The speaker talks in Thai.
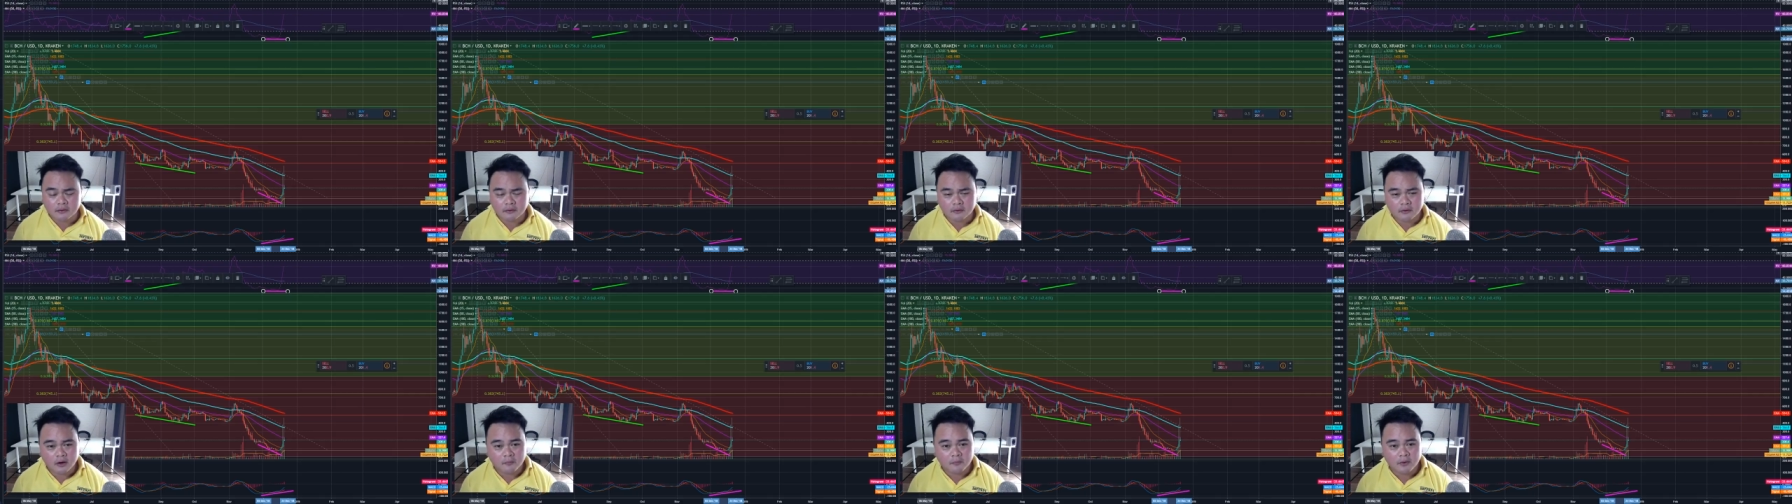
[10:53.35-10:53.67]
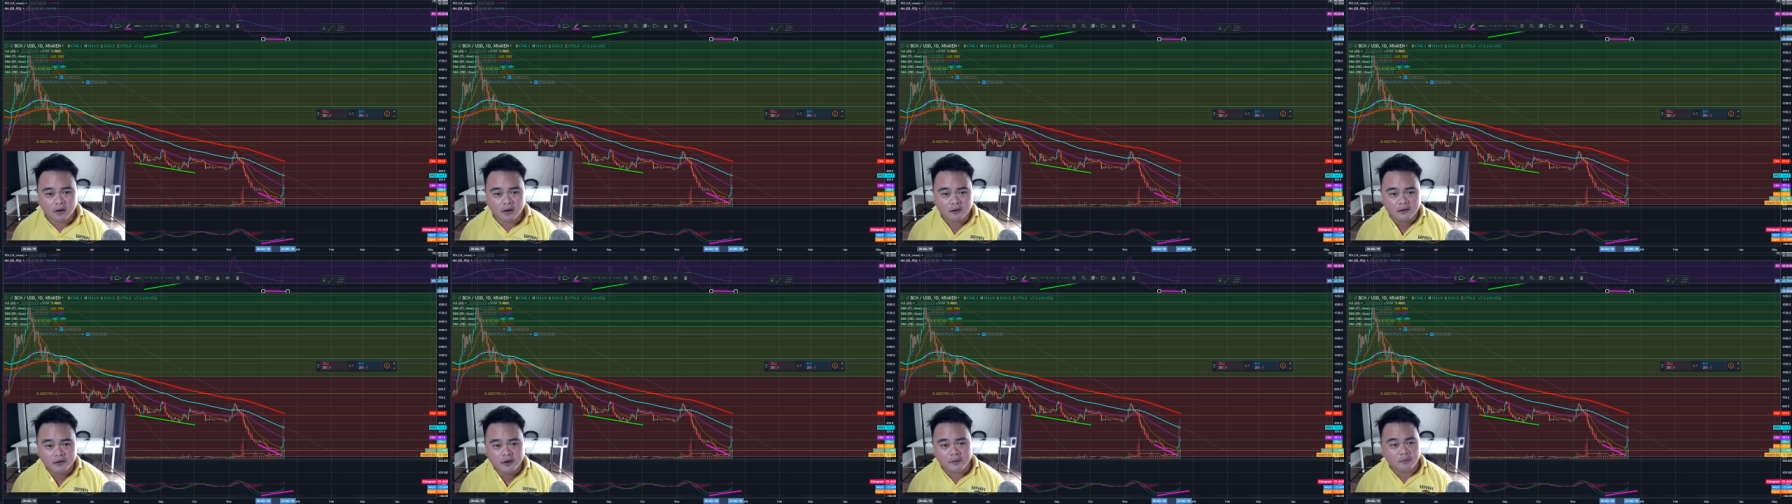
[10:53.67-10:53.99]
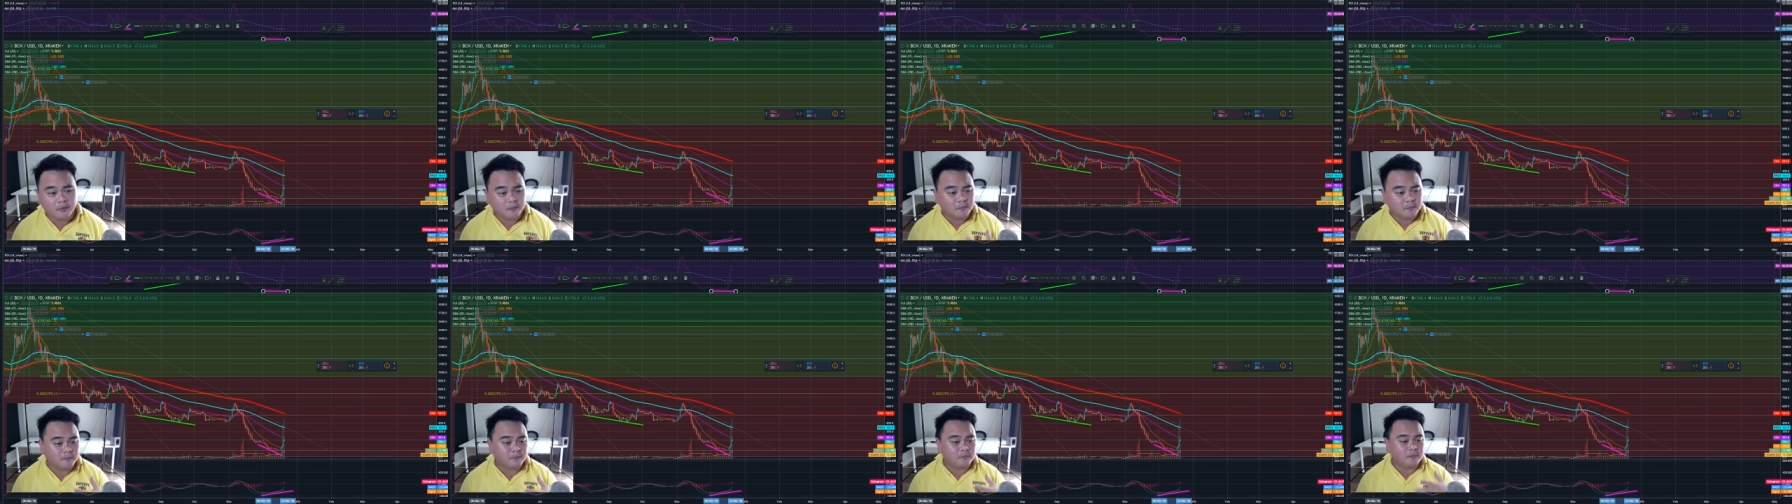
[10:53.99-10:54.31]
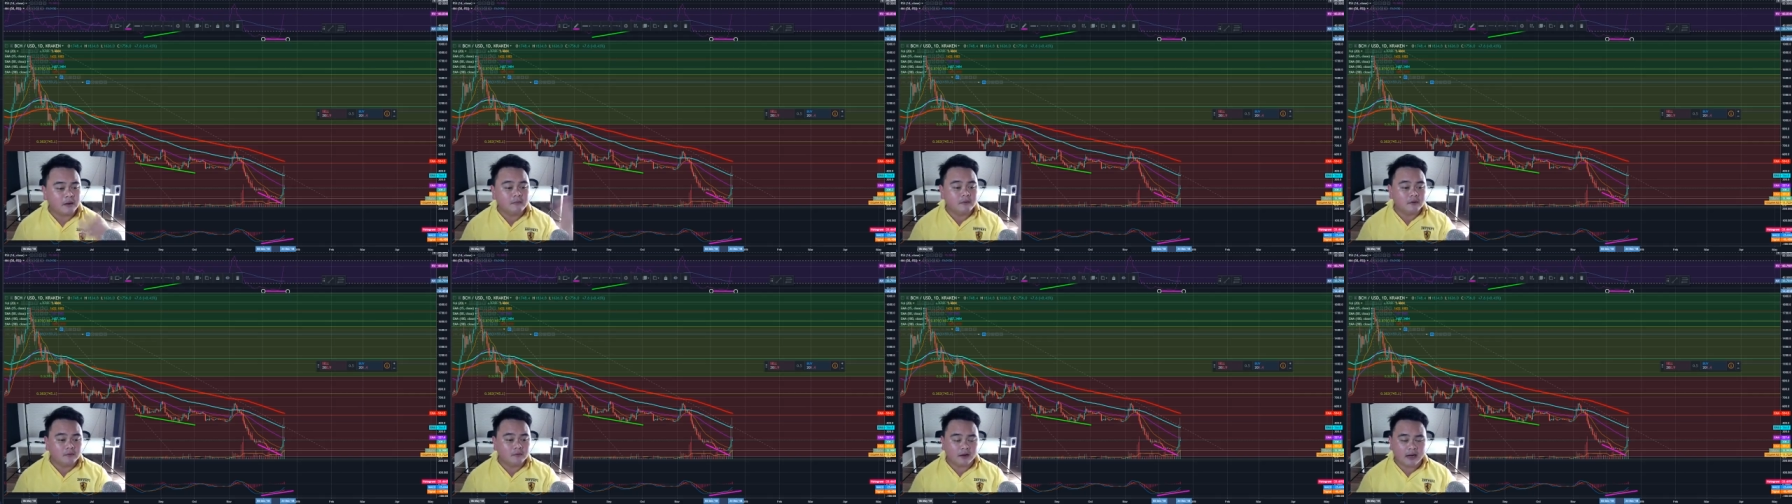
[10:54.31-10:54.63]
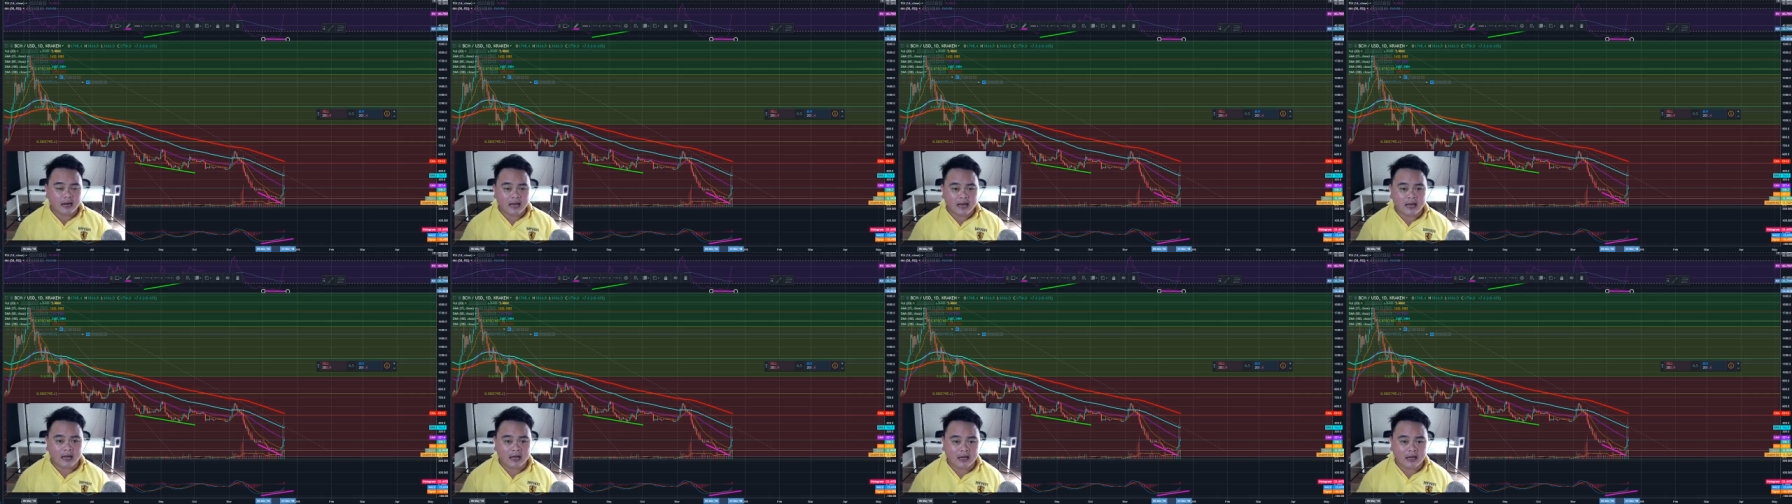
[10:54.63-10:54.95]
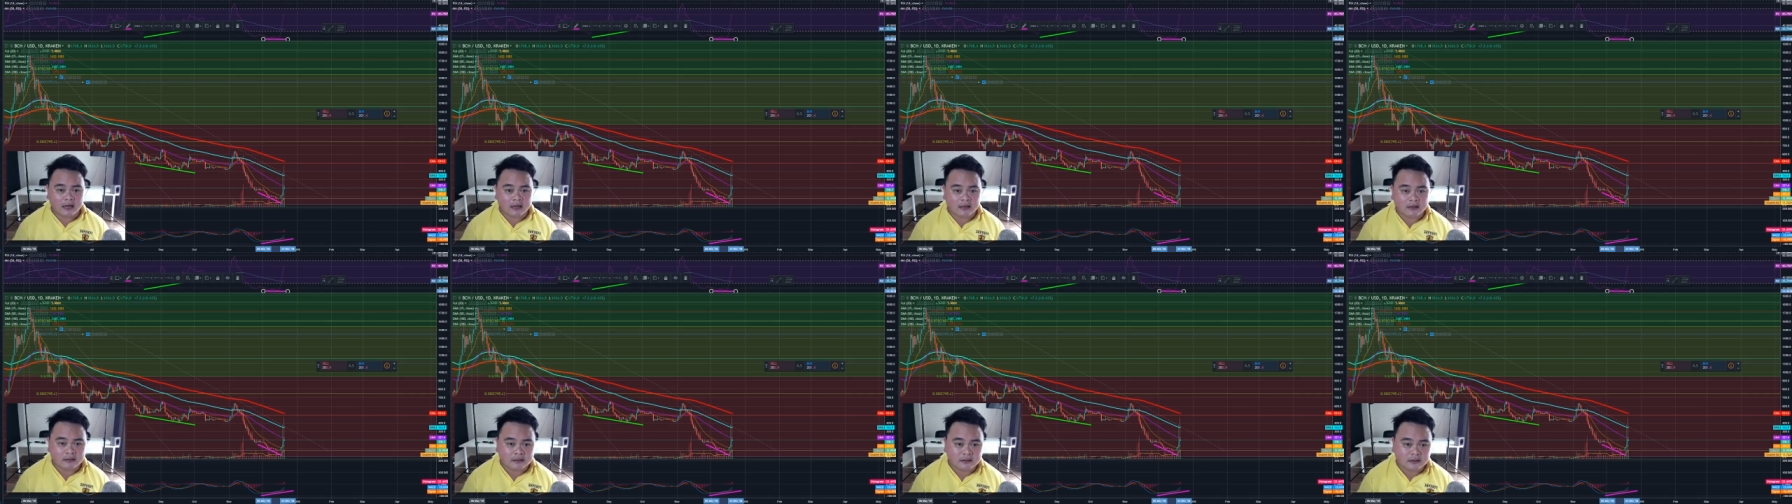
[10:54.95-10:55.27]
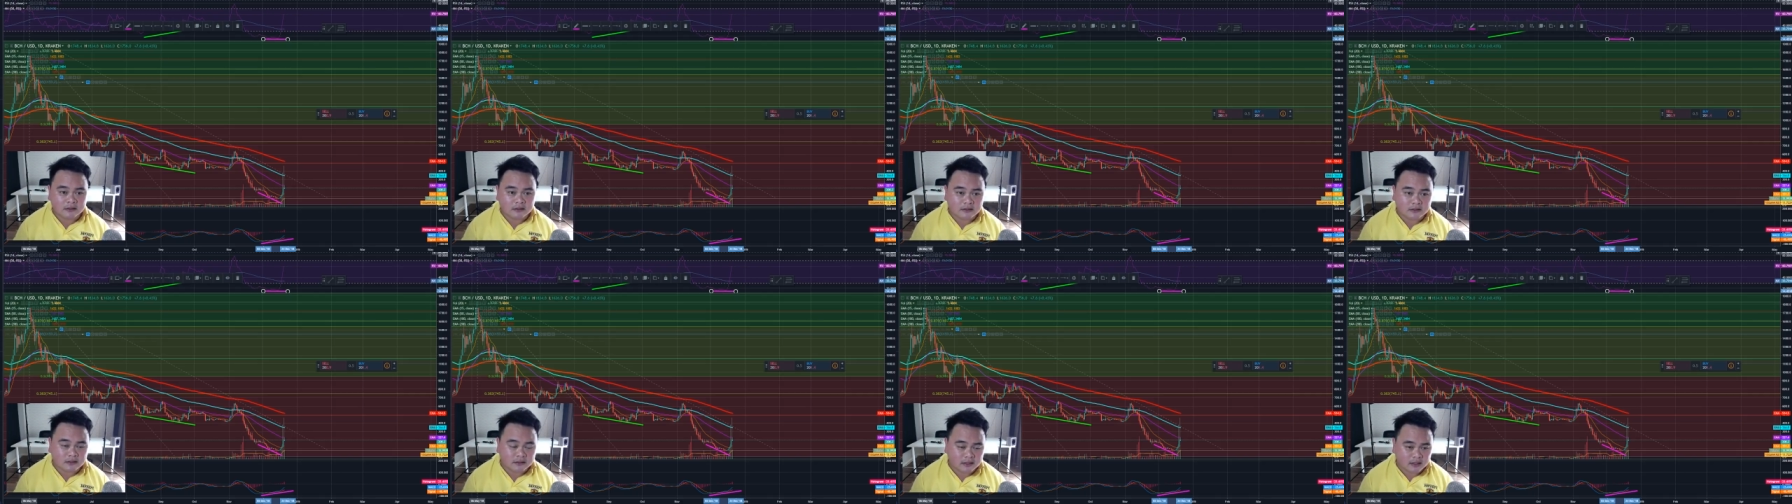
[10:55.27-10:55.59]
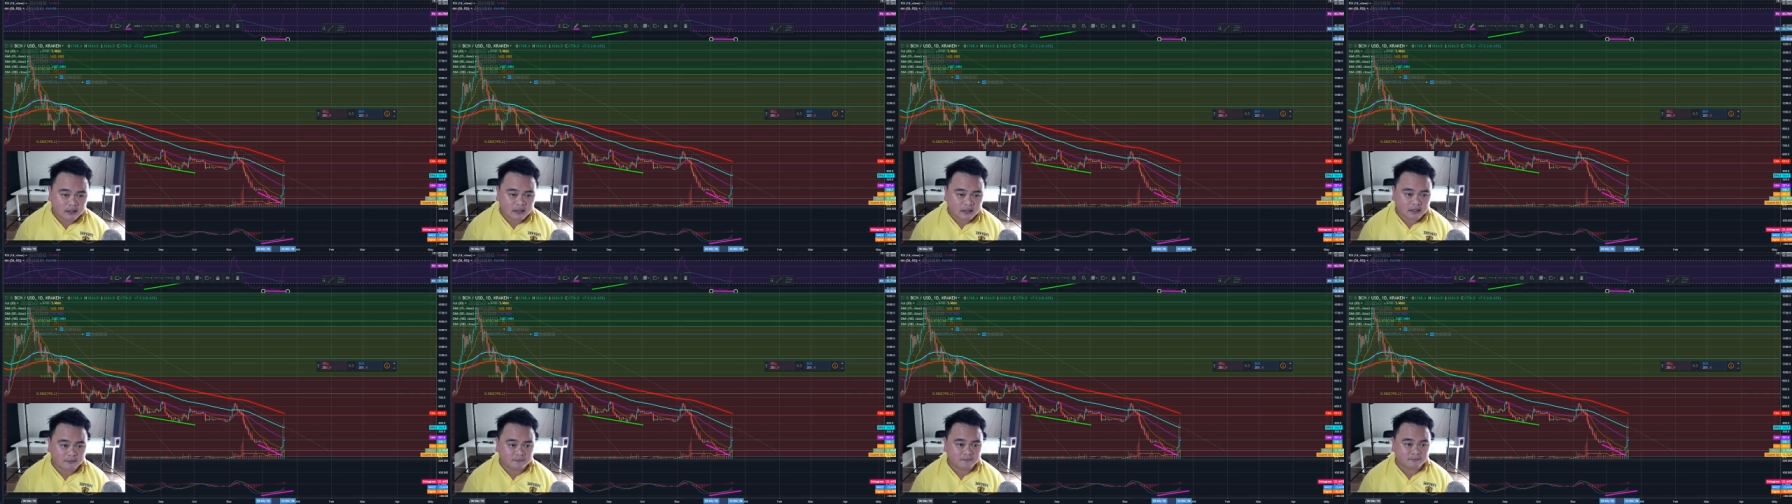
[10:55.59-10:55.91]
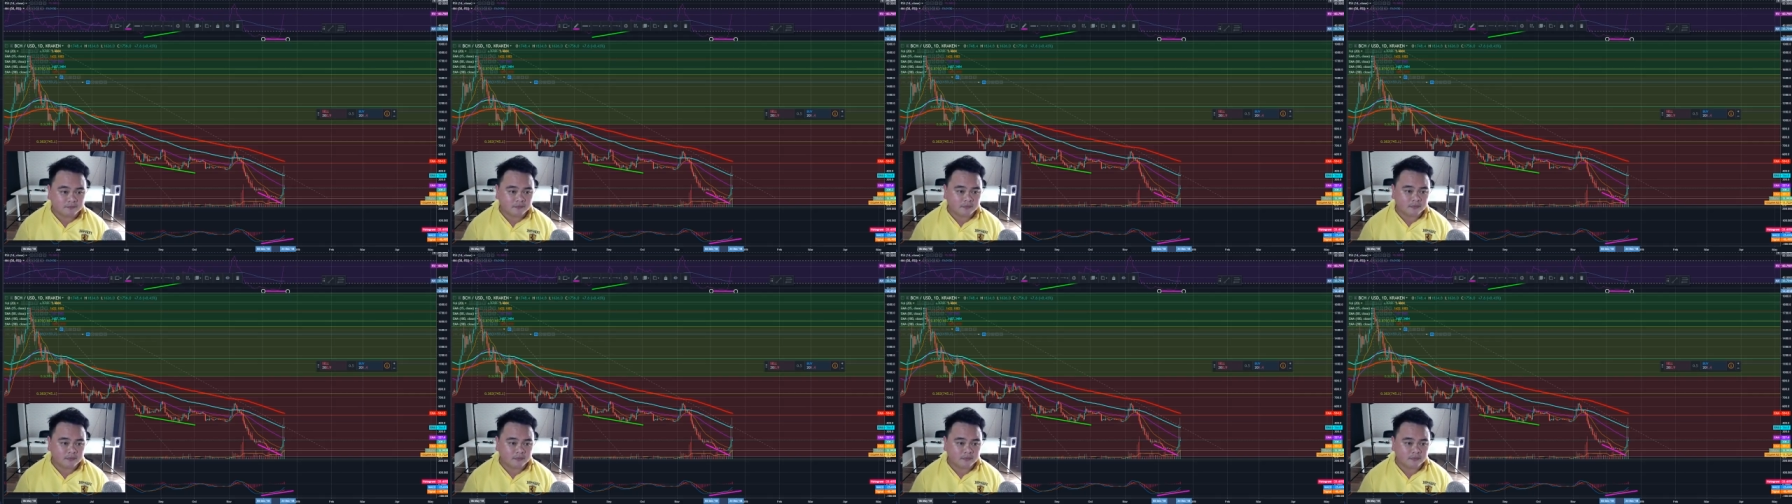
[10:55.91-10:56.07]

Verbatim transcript: ลองบอกหน่อยผมไม่มีเวลาหานะครับ